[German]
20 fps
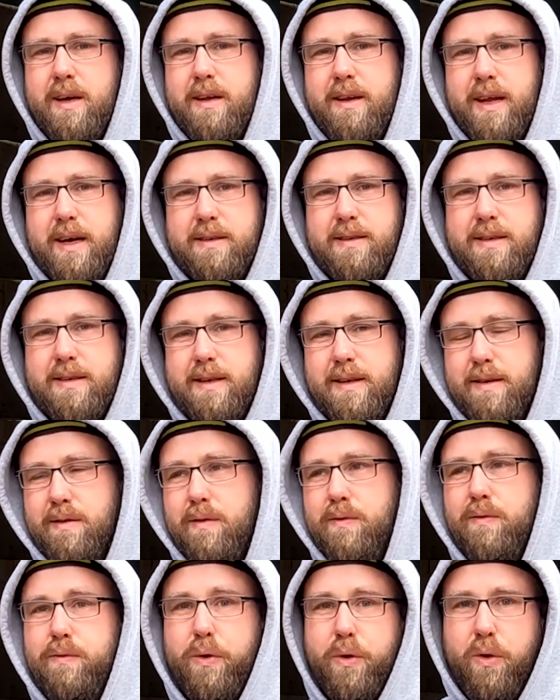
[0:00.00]
das
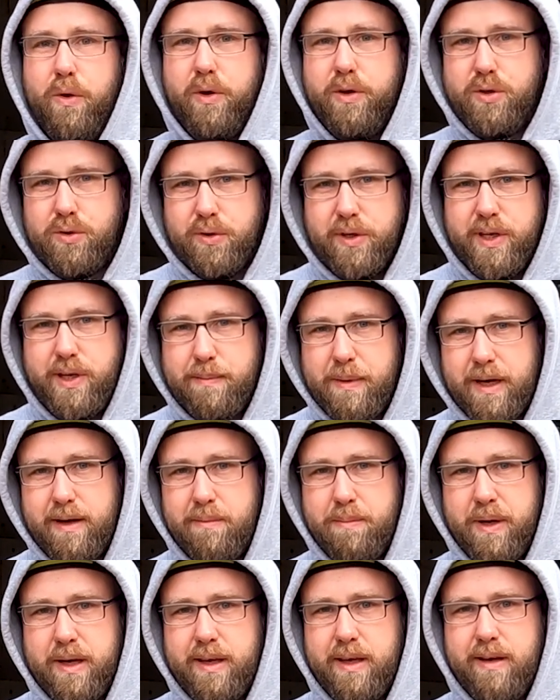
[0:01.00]
von euch schon nicht mehr
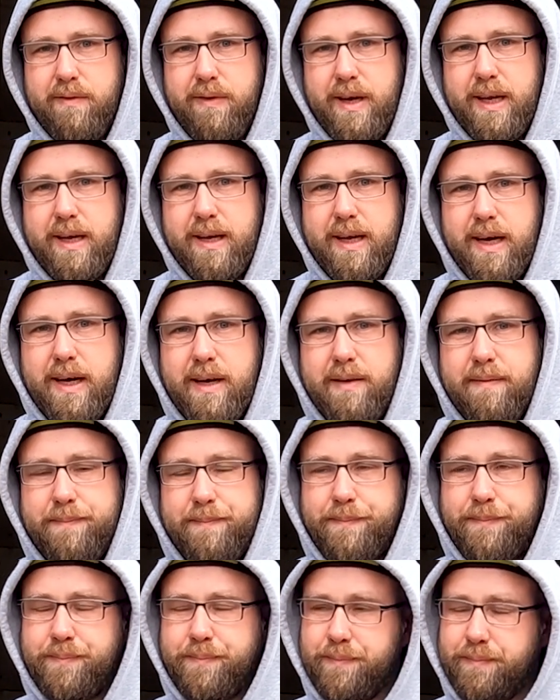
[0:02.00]
repariert werden kann
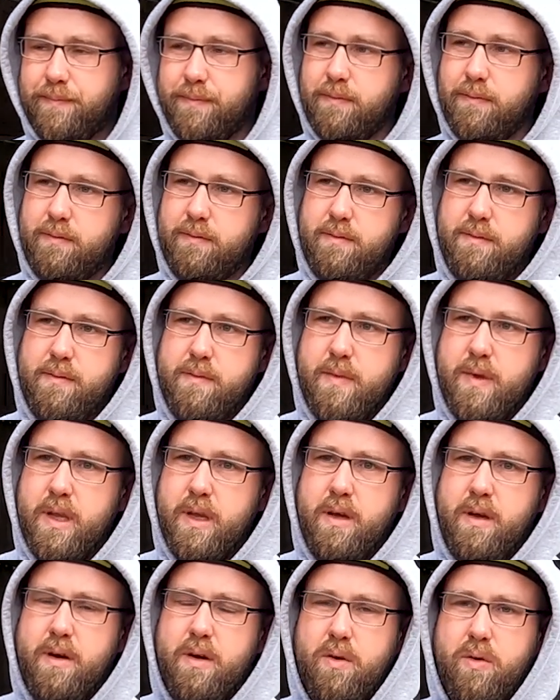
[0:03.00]

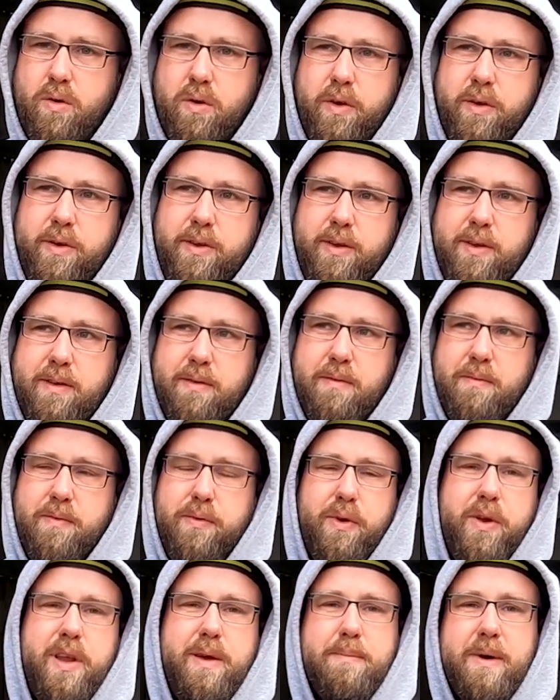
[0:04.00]
und
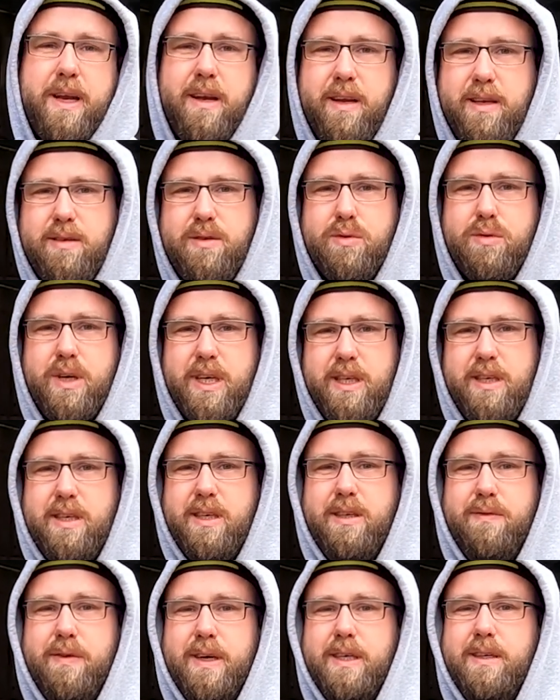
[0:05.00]
von dem man nicht so
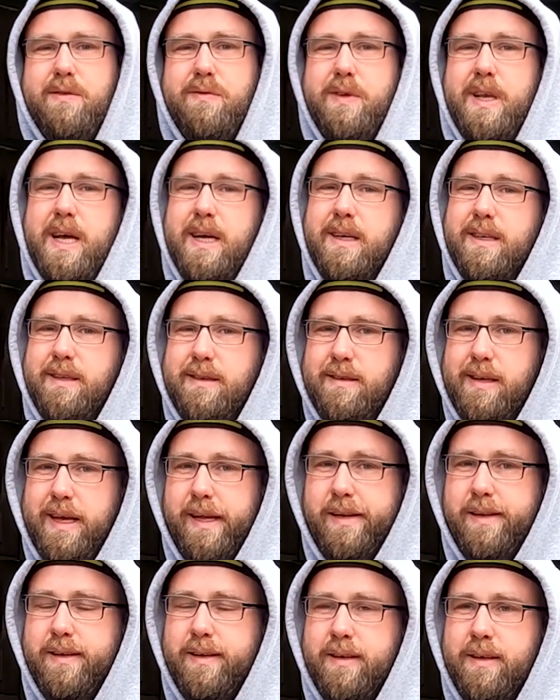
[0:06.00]
richtig weiß, wie lange es
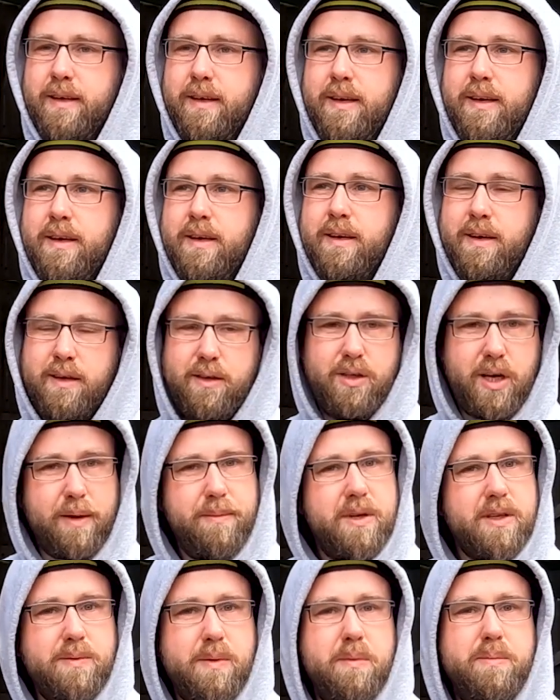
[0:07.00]
hält.
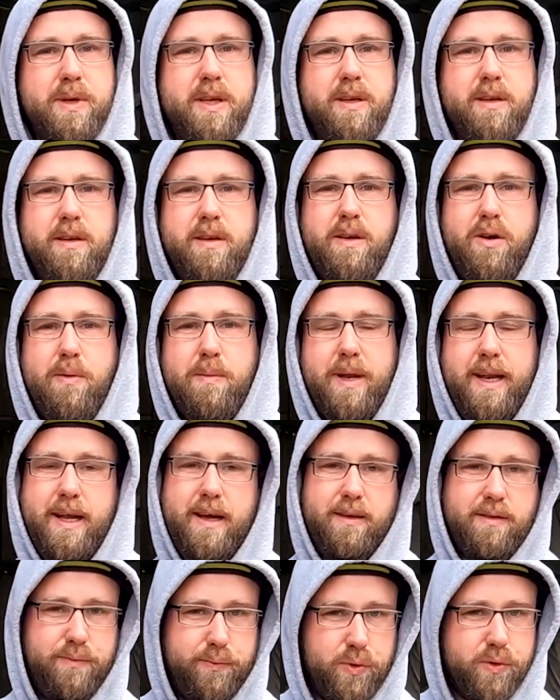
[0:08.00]
Schreibt das mal bitte in den
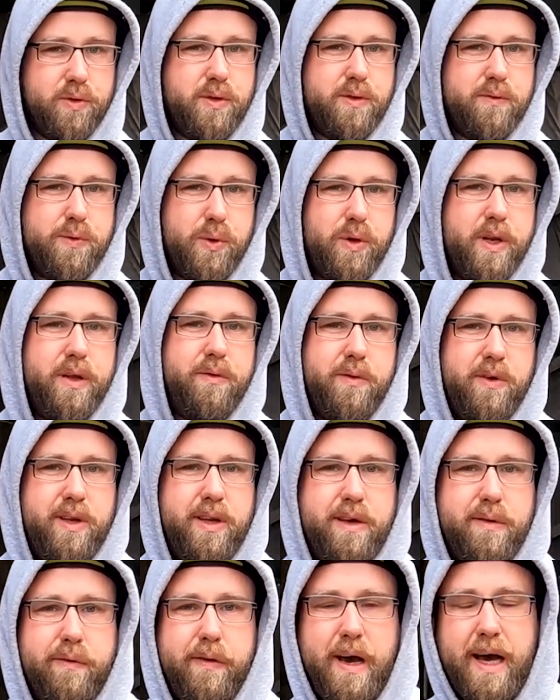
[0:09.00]
Kommentaren. Das ist für uns eine wirklich
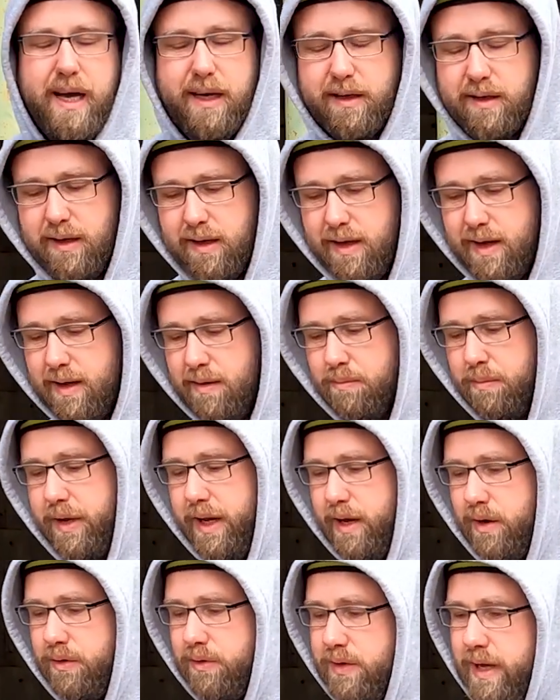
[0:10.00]
wichtige Frage, mit
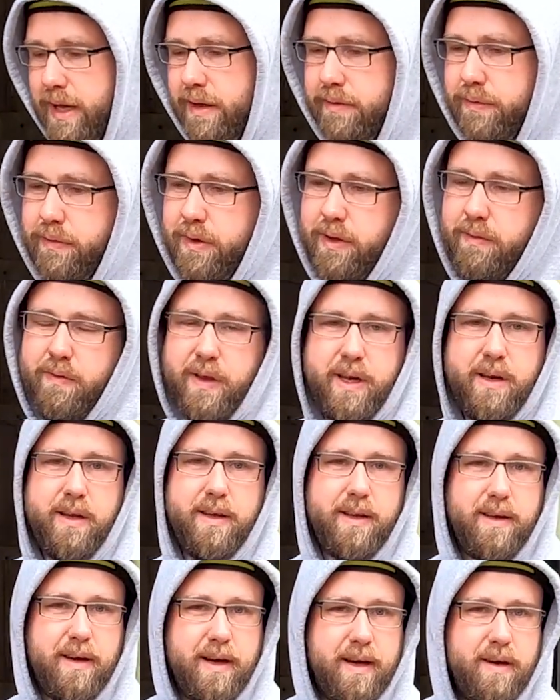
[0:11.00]
der ihr uns helft, wenn
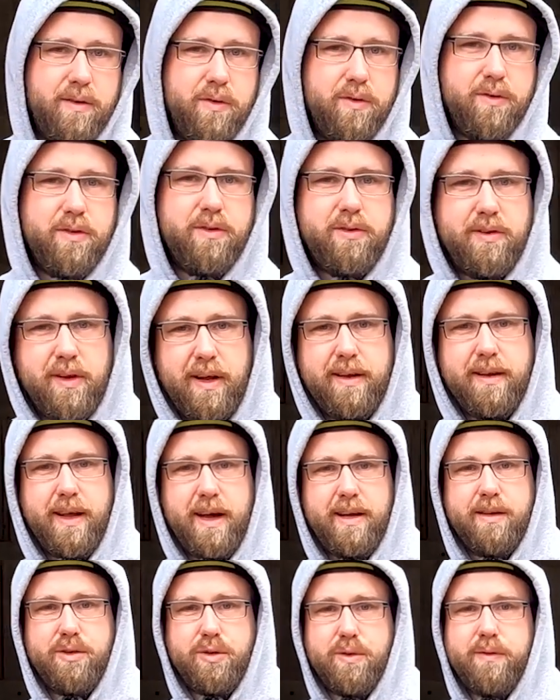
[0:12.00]
ihr uns
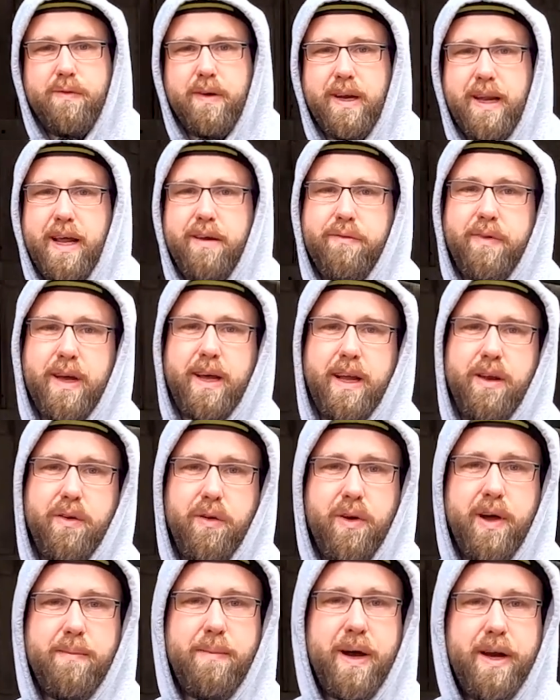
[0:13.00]
da ein Stück weit einfach an
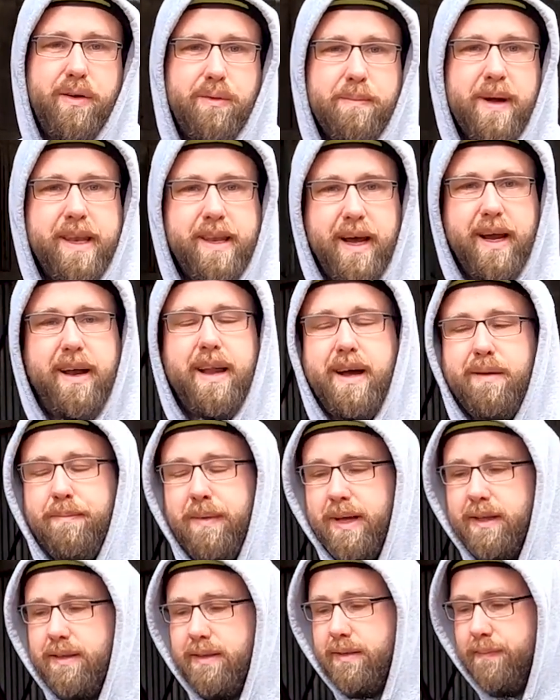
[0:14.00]
eurer Meinung mal
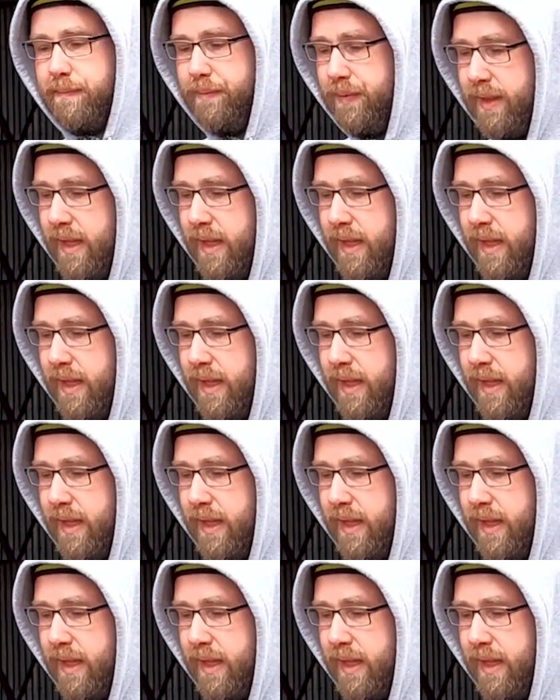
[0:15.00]
teilhaben lasst.